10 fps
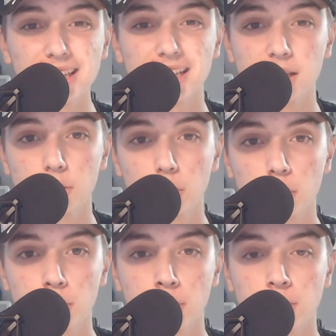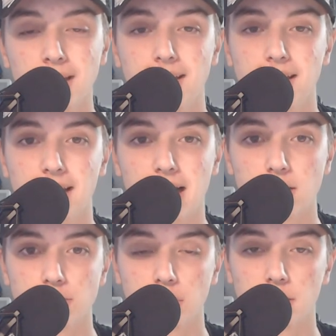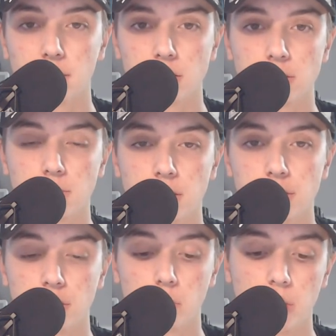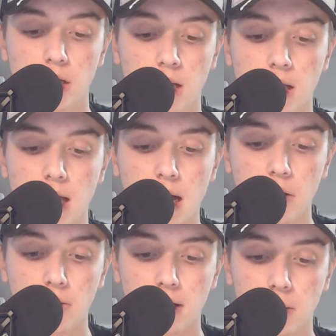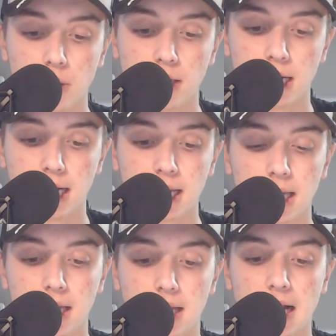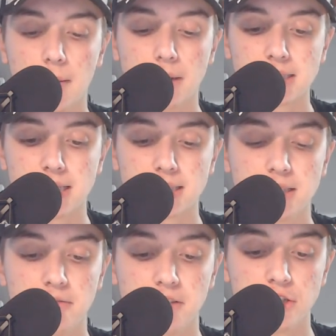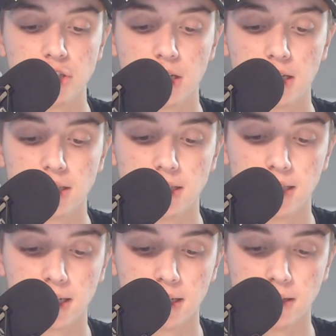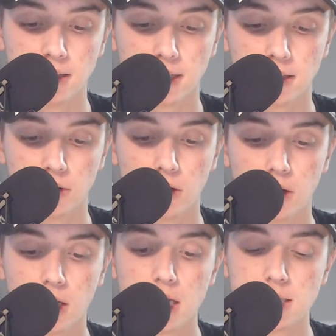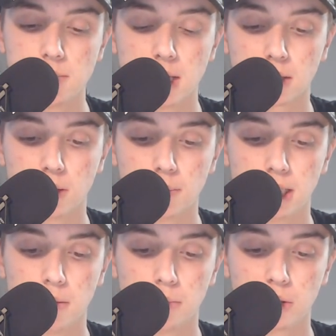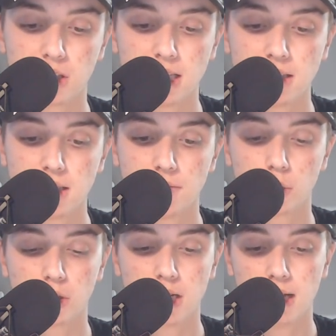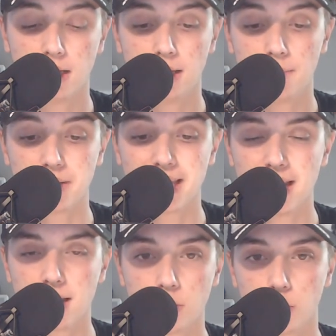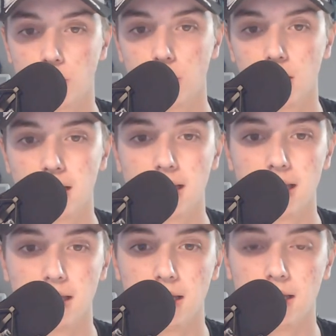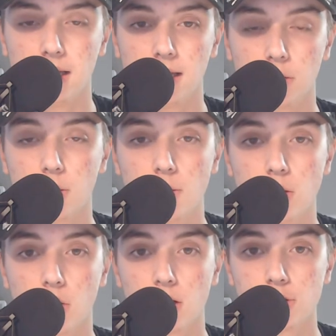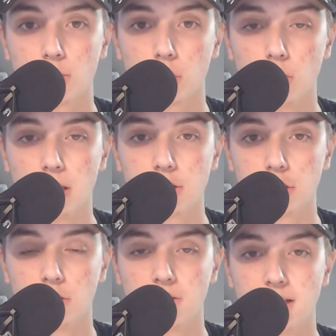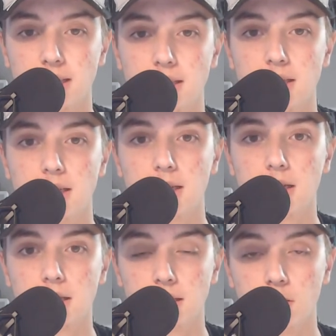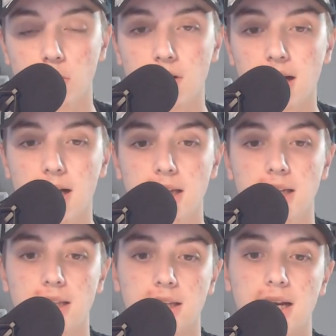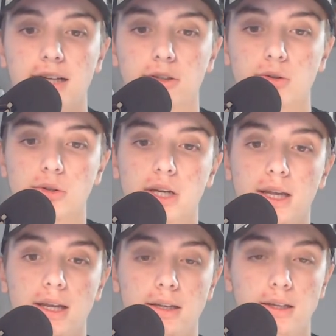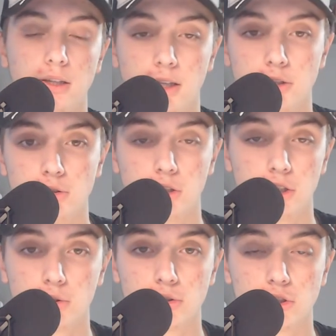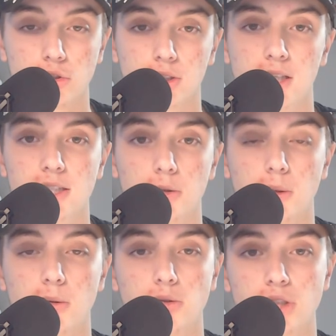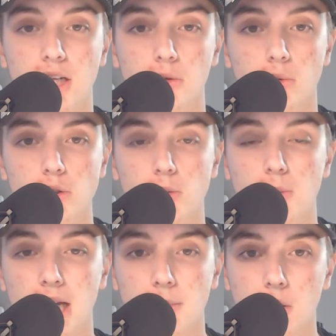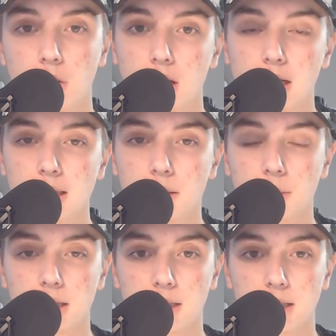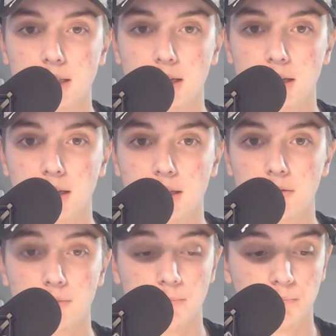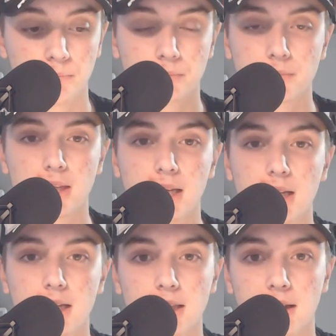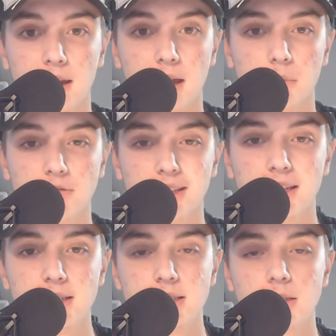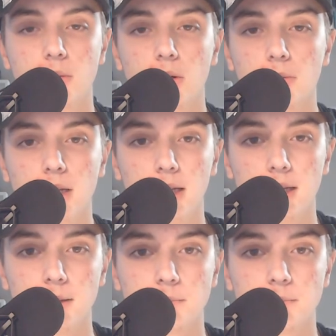il doppio dell'ingaggio che percepisce qui a Novara, quindi era anche abbastanza difficile dire, dire di no. Si perde una pedina importante, vota, eh, eletto eh, come miglior calciatore 2019-20 del Novara e tra l'altro nei, nei, negli scorsi giorni gli è stato proprio consegnato questo premio da parte de, de, del club fedelissimo e,